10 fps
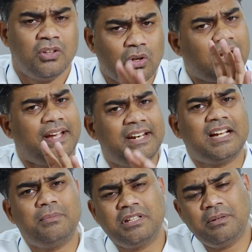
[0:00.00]
तो
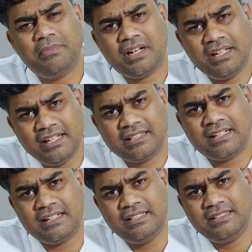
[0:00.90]
कहने का मतलब मेरा ये
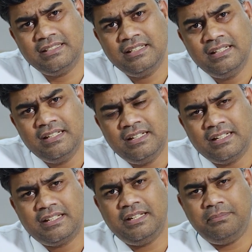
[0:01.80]
था गाइस
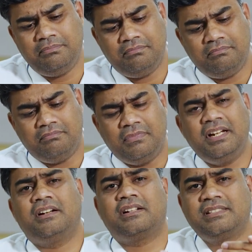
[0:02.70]
कि
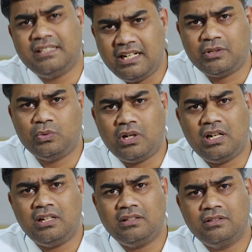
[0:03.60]
मैं अगर सिलेक्ट हुआ
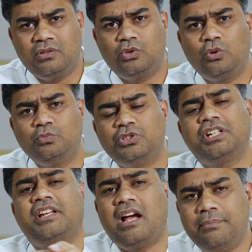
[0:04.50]
तो
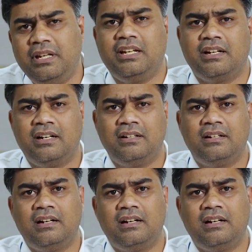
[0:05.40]
मुझे क्या मिलेगा